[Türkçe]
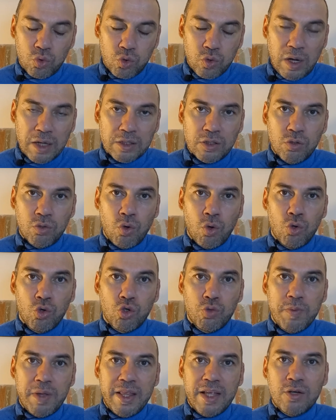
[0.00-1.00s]
şu anki
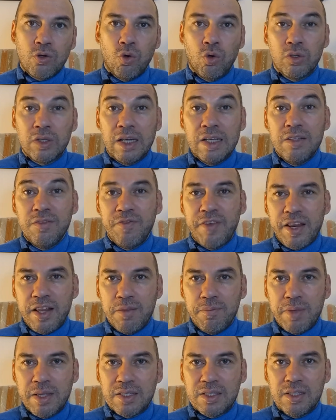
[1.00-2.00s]
görüşmeler onayın
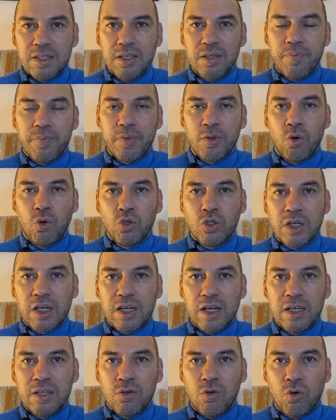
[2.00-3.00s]
verilmesi,
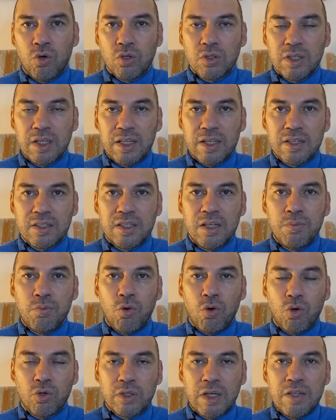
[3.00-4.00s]
Ocak ayı ortalarında
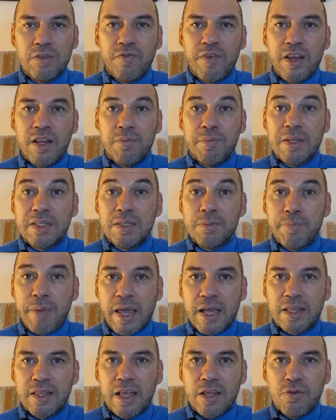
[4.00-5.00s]
bu onayın verilmesi
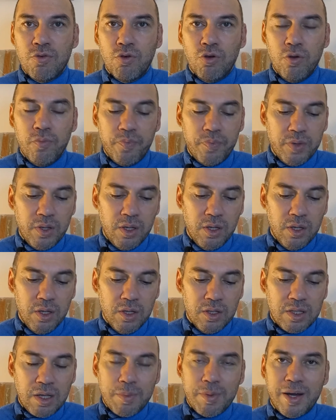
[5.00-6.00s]
bekleniyor.
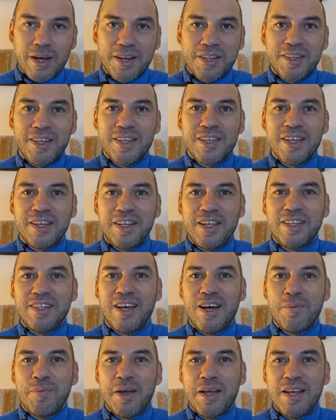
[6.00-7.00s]
Tabi arada yalan
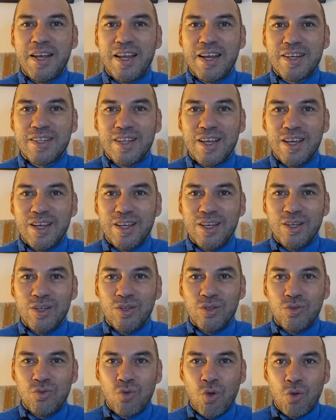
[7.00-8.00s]
haberler de e,
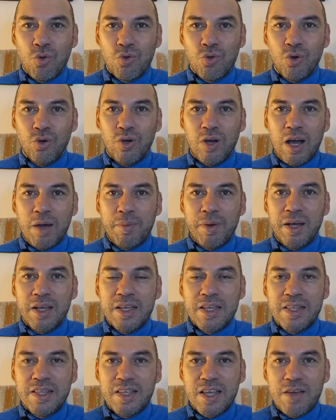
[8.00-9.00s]
dönüyor ama
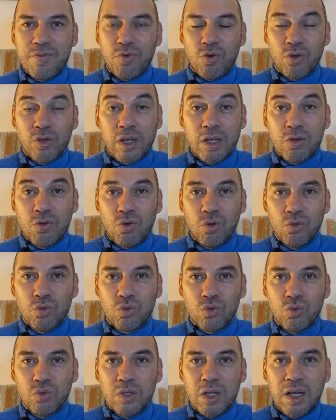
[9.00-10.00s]
ETF onayı
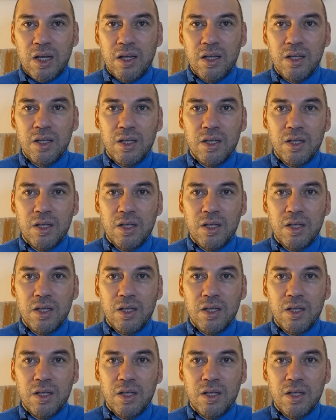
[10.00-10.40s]
konusunda